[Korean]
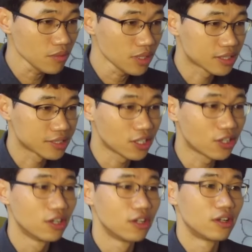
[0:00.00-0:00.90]

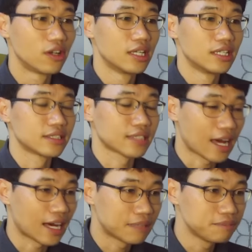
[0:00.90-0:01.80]
그래서
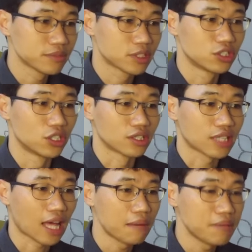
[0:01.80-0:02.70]
탐, 그쵸?
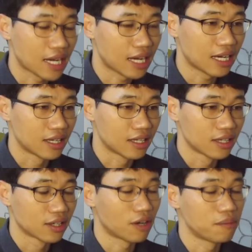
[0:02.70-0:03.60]
탐이야.
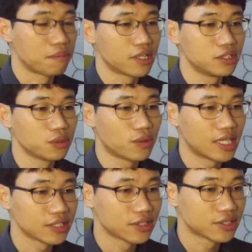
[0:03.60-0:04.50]
커피를
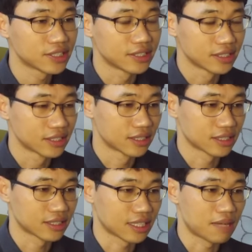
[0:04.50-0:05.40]
좋아하는 것은
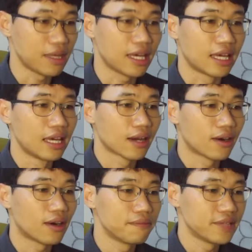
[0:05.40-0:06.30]
그 다음에
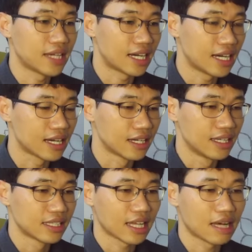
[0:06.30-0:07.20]
커피야.
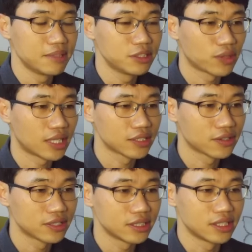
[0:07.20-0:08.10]
탐이 좋아하는
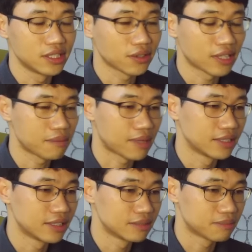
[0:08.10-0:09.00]
것은 이렇게
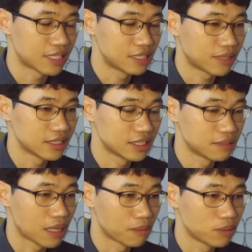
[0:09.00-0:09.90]
만든 말을 만드는
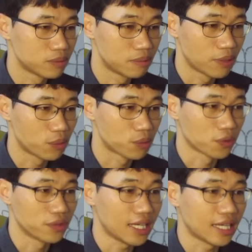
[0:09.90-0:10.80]
방법을 배워볼
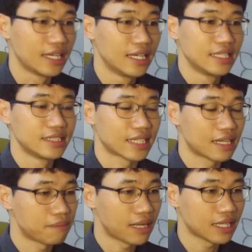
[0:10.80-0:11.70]
건데
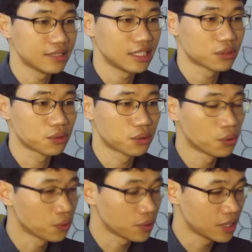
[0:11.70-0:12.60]
제가
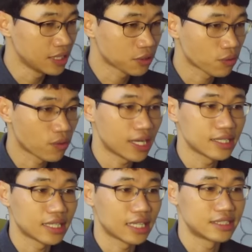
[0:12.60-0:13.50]
빨간색으로 it과
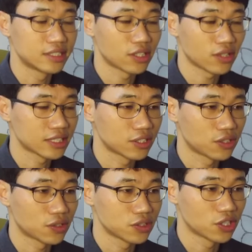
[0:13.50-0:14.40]
that을
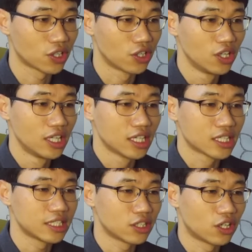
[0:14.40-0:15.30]
써놨어요 그쵸
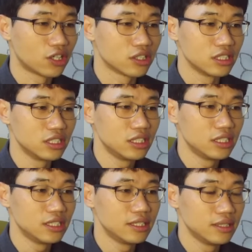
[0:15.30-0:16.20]
그래서
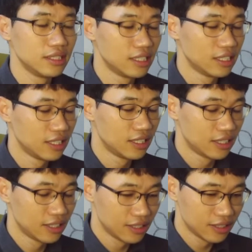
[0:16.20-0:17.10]
이
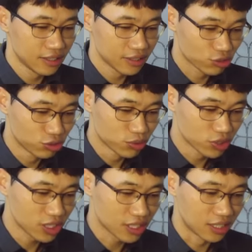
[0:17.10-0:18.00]

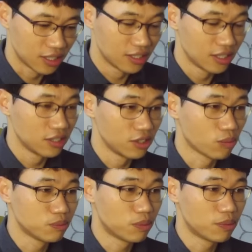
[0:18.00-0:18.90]
구문을
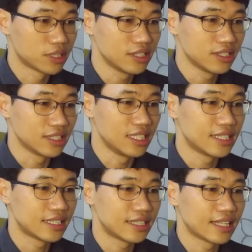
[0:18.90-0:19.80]
영문법에서는
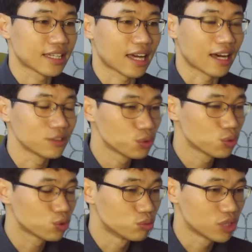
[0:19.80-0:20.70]
it that
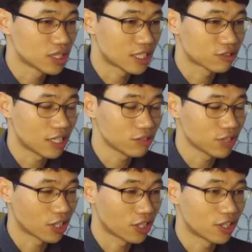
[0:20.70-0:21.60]
강조 구문이라고
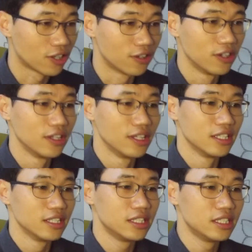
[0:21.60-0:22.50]
하고요
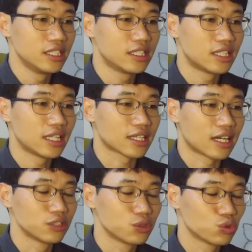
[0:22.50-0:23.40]
이 it that
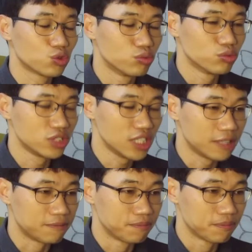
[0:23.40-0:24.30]
강조
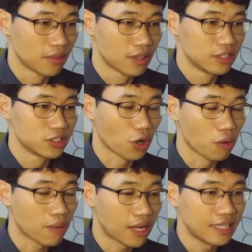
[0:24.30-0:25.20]
구문이
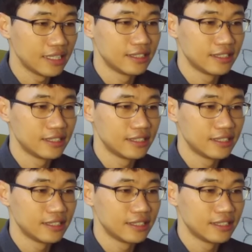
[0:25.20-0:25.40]
정말